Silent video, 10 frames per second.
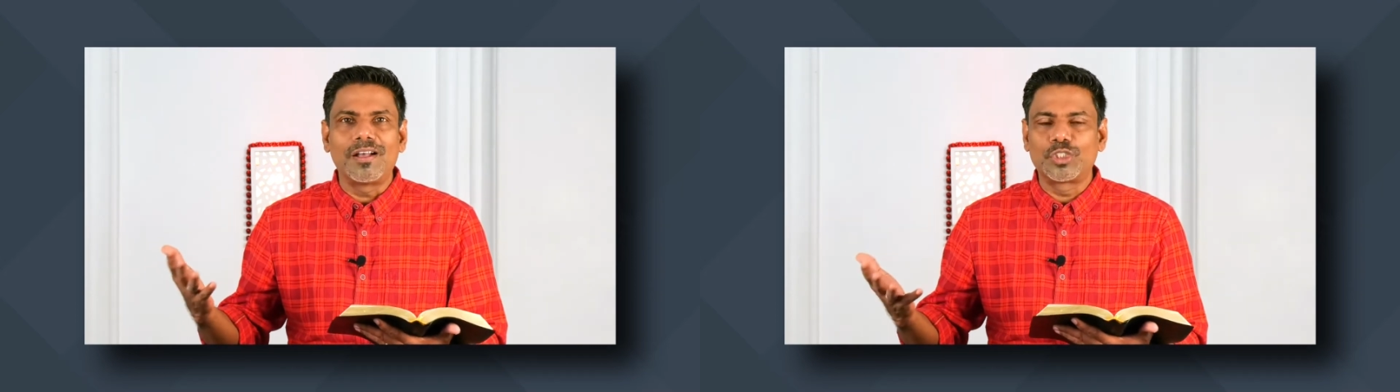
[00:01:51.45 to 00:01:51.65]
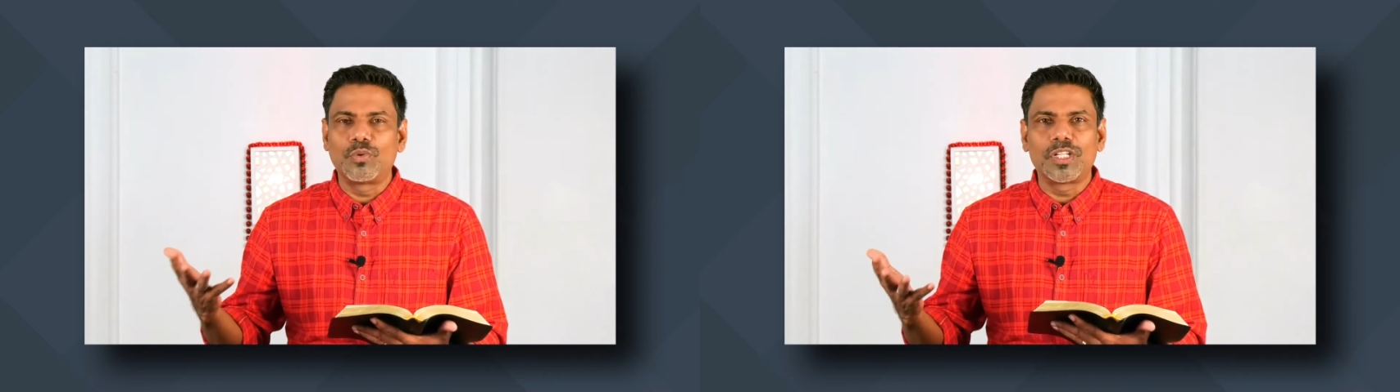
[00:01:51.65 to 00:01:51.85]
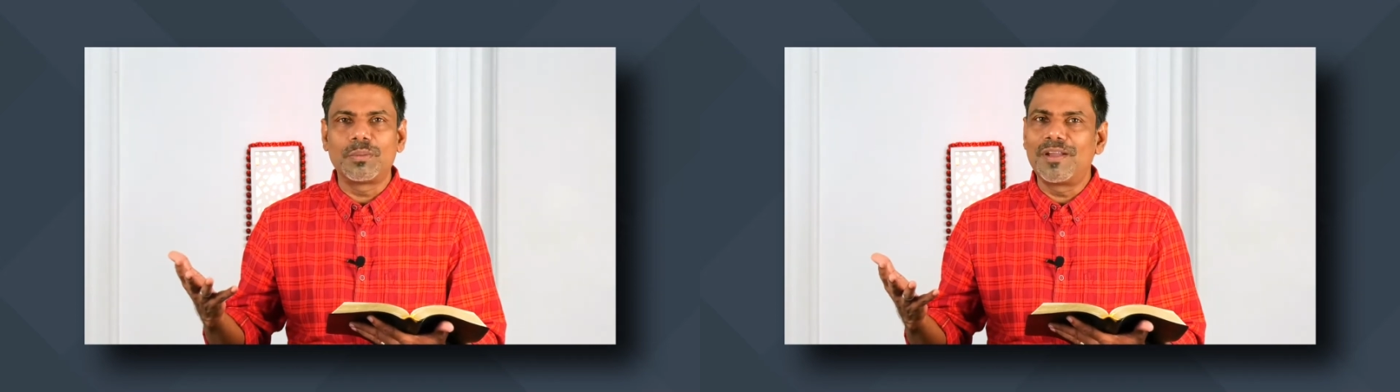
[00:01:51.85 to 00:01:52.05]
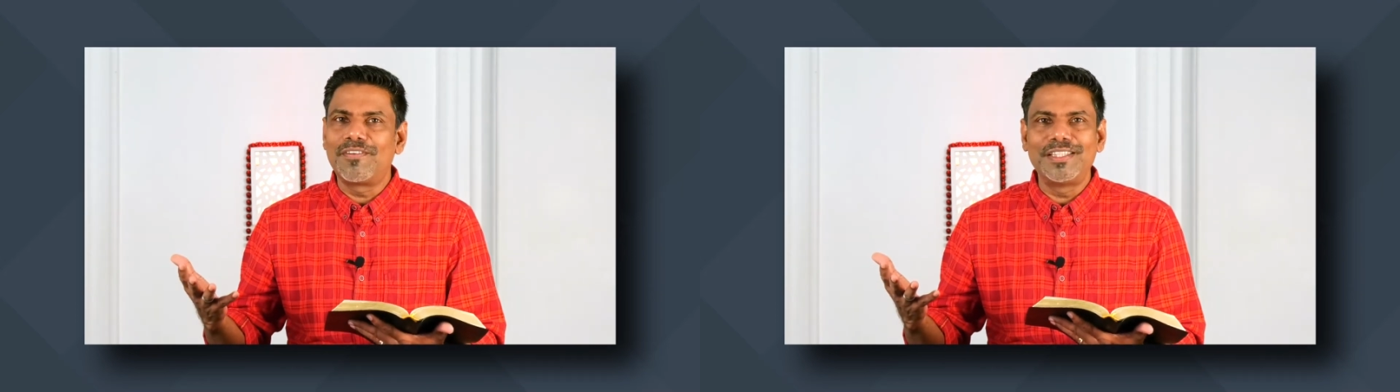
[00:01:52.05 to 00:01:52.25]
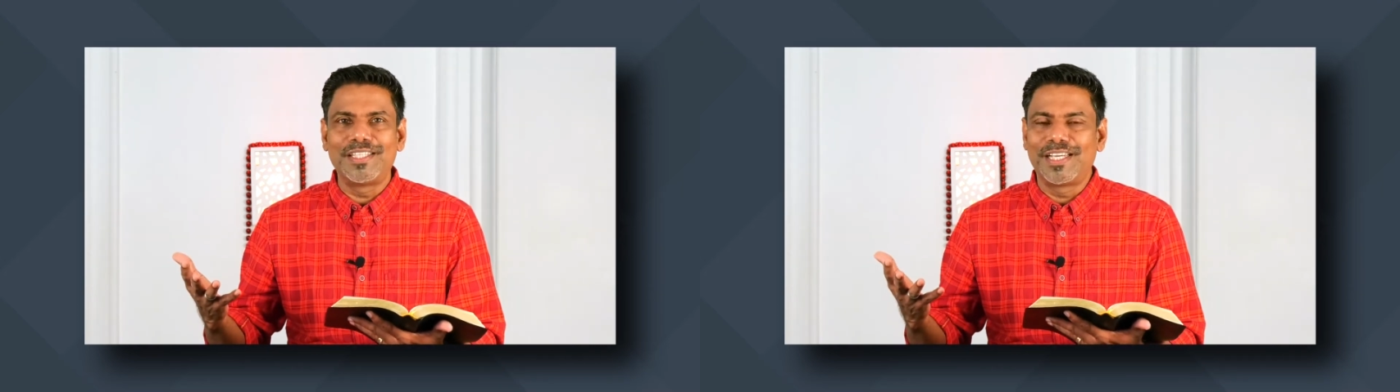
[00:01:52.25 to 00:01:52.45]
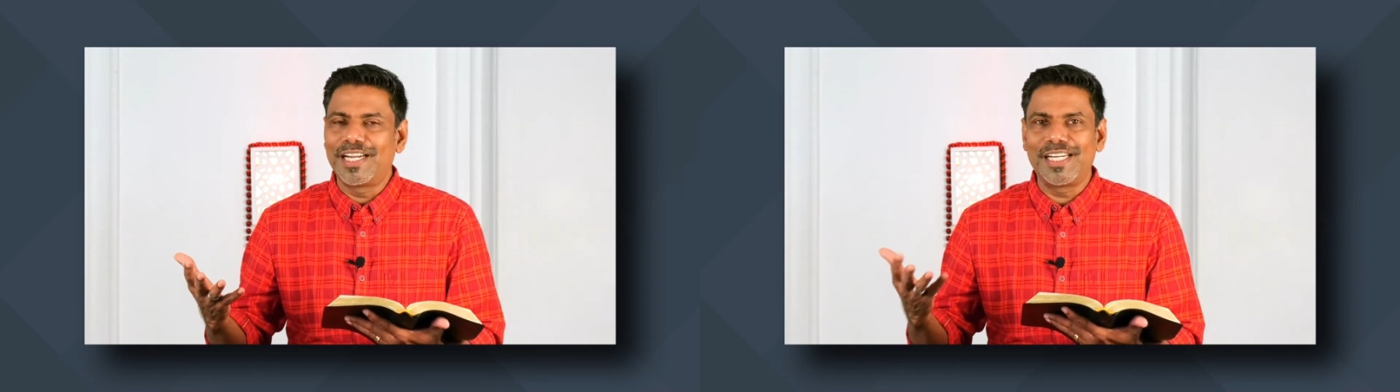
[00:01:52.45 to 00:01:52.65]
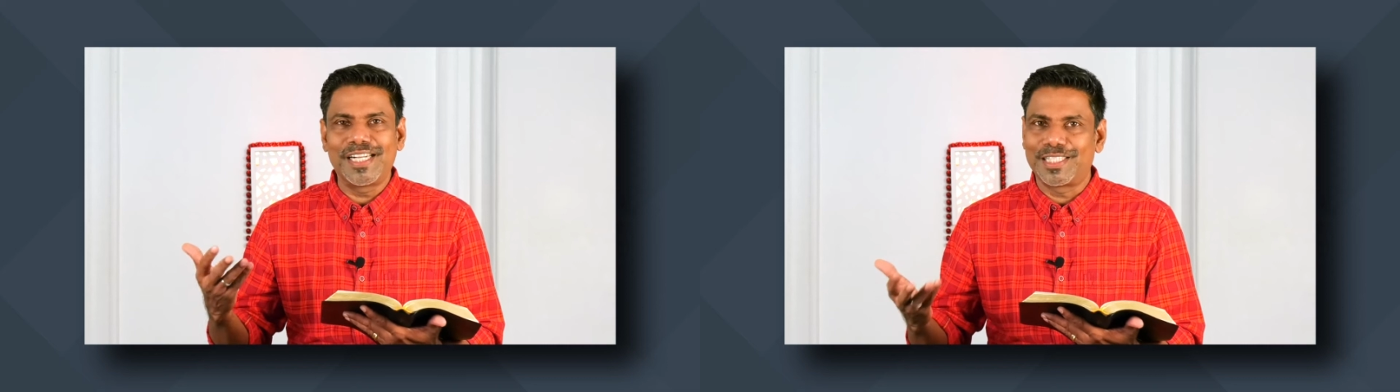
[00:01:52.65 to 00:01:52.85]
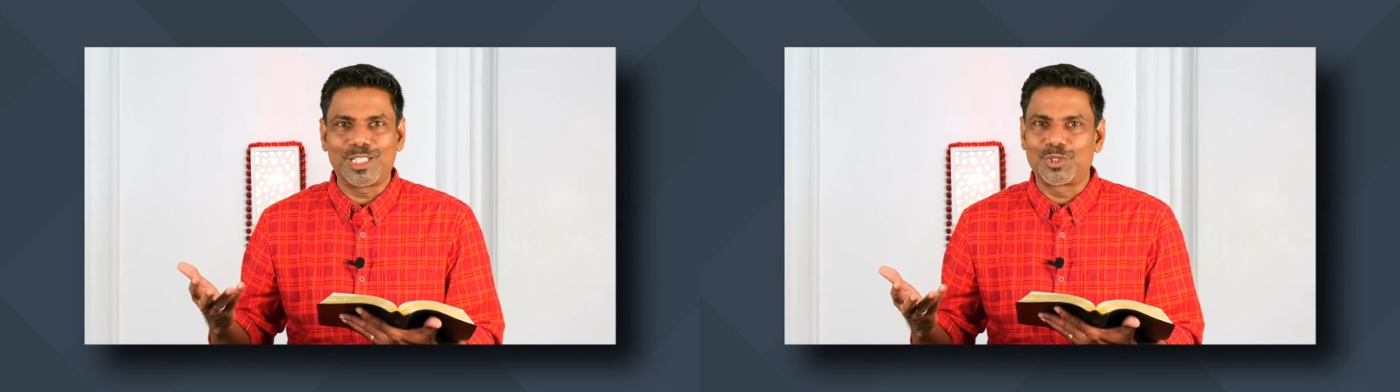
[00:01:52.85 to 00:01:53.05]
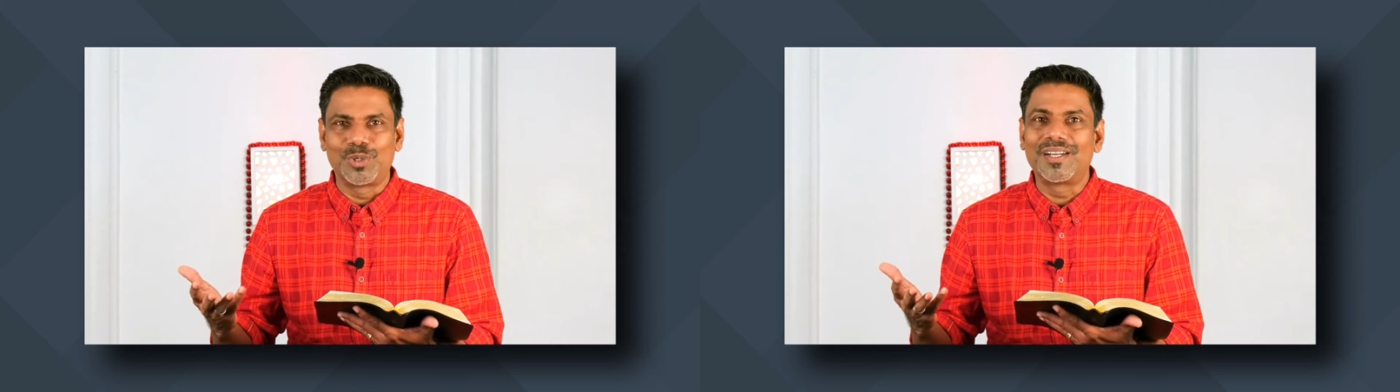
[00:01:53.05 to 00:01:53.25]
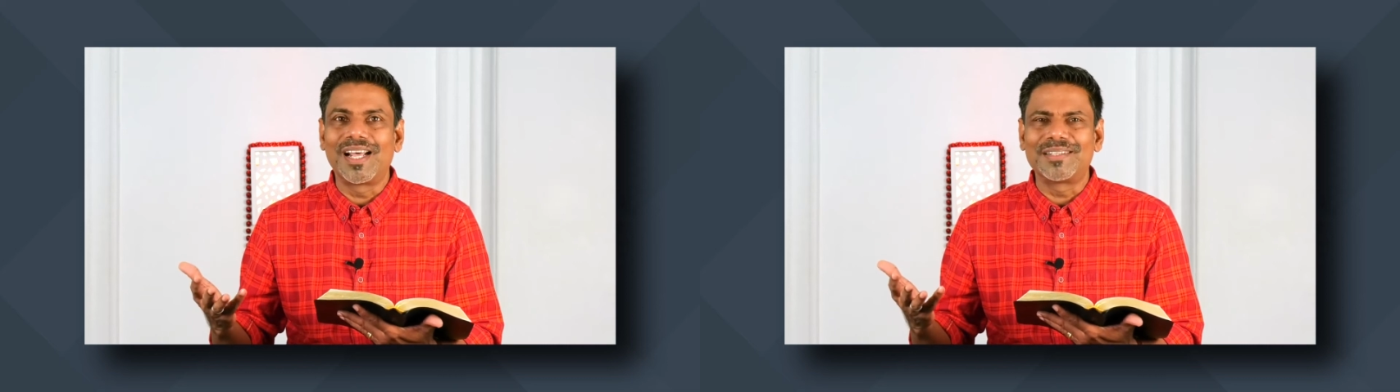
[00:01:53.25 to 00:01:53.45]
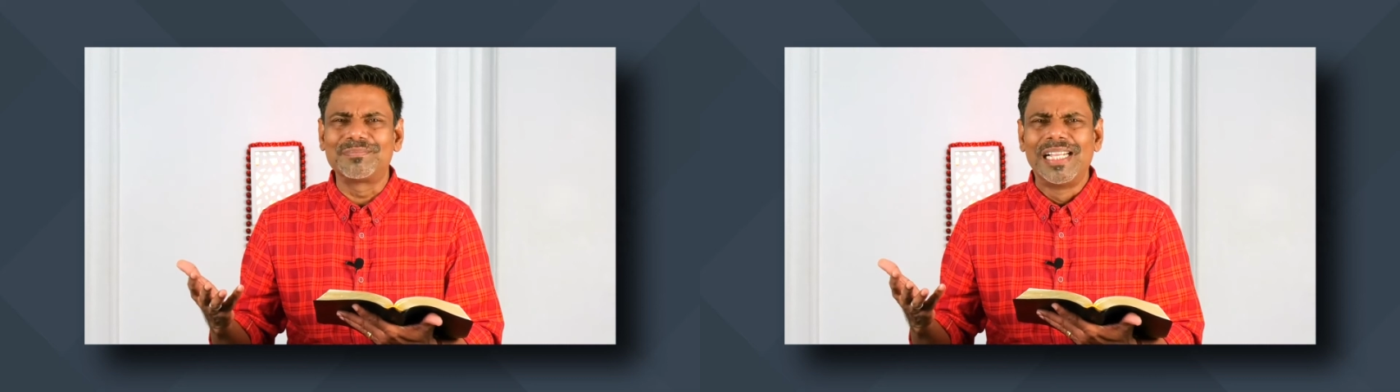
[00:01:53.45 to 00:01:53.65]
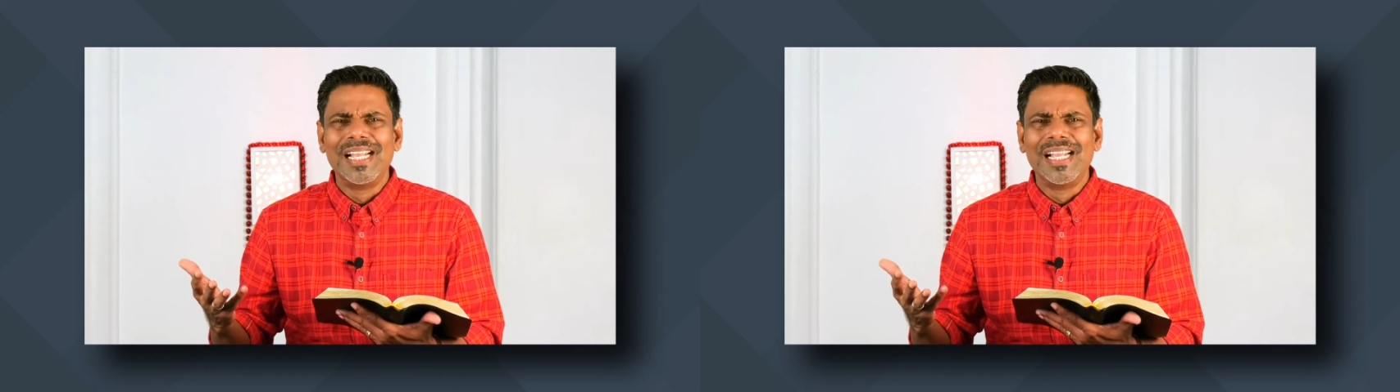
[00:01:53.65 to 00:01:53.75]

ஆசீர்வாதமாய் வைத்திருக்கிறேன் கத்தர் சொல்றாரு